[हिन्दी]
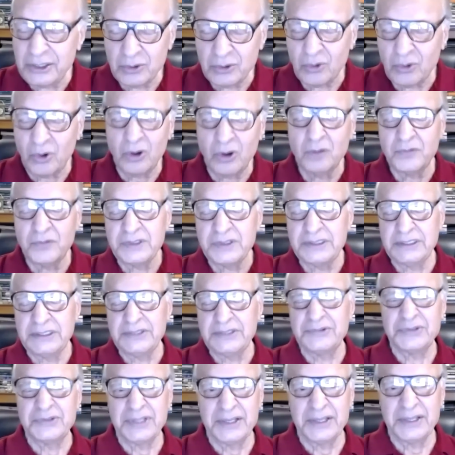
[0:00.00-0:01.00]
रॉन्ग विद
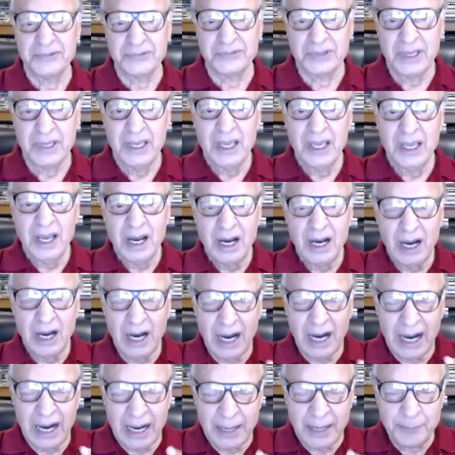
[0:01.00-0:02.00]
दीज थिंग
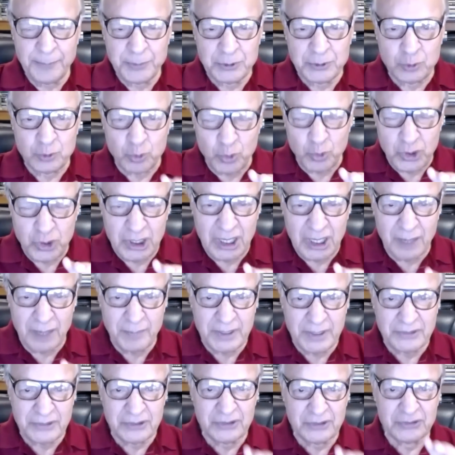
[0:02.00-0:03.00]
आप दुनिया में
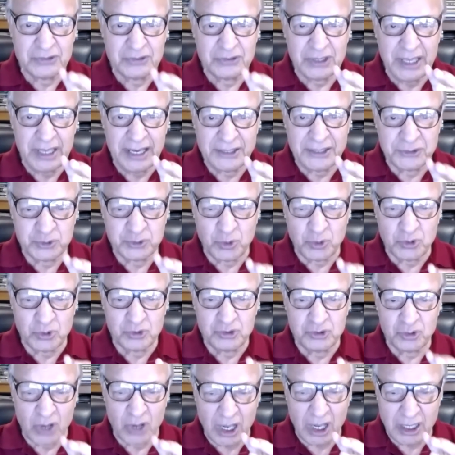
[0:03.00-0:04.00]
जिस एक सौ
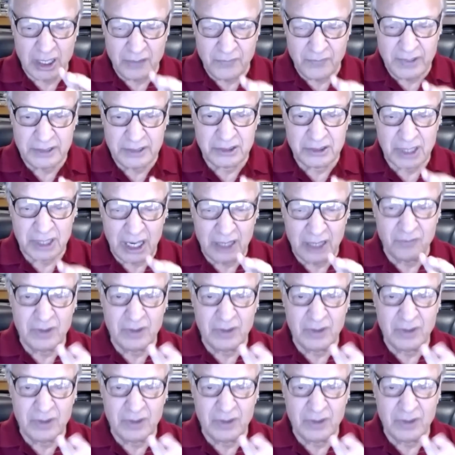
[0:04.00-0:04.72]
चौरानवे तिरानवे